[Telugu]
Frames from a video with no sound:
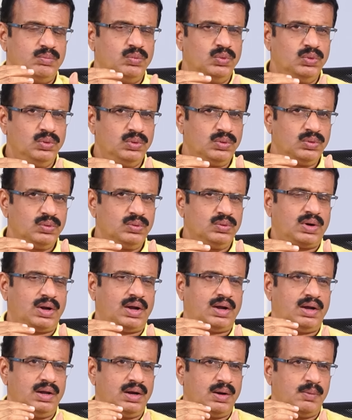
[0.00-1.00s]
మూడు
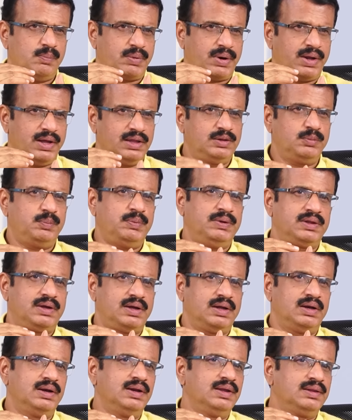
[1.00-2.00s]
రకాల
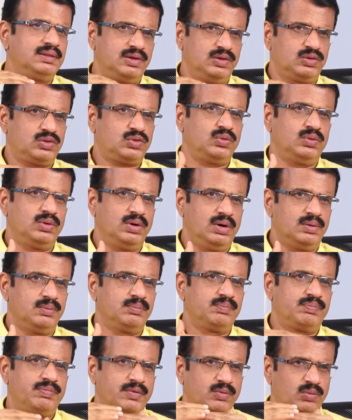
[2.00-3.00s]
ప్రాతిపదికల్ని తీసుకున్నాడు
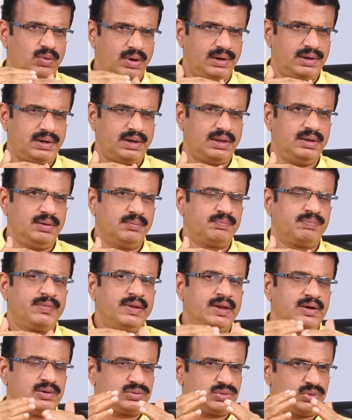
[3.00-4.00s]
ఒకటి
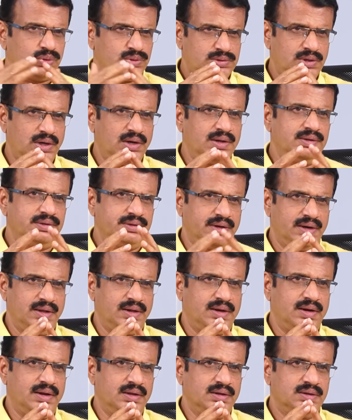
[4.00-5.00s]
సోషల్
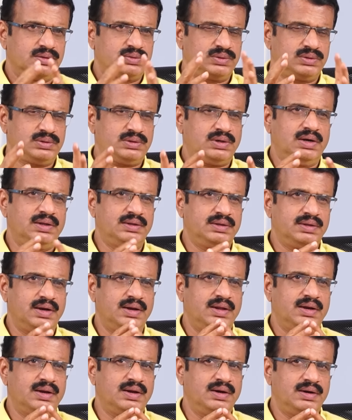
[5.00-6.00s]
ఇంజనీరింగ్ సోషల్
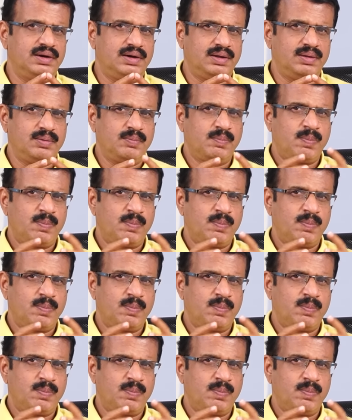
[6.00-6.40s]
ఇంజనీరింగ్ అంటే